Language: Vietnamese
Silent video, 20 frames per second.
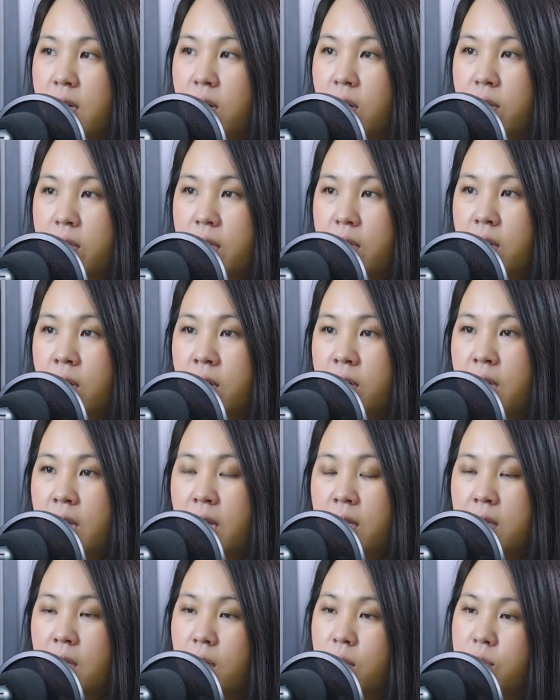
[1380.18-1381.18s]
nó chỉ có
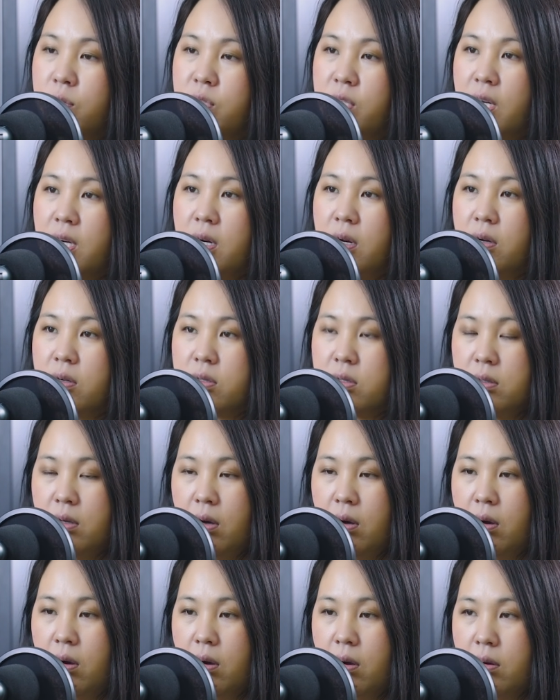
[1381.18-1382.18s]
khía tàu lúc chế nó số
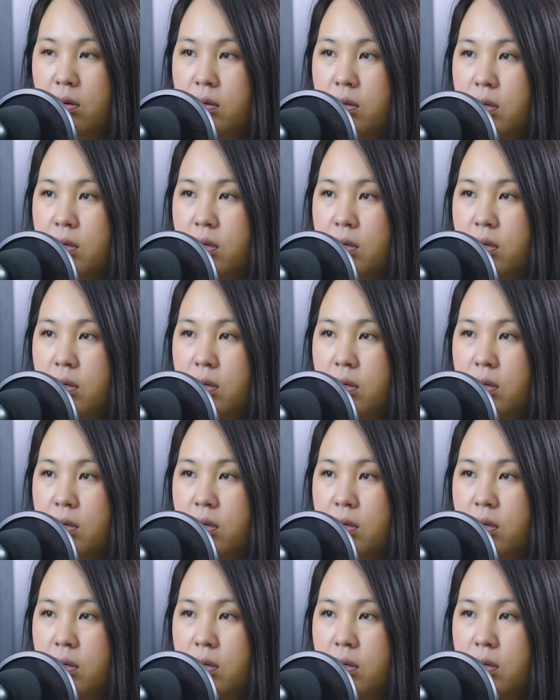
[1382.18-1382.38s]
họ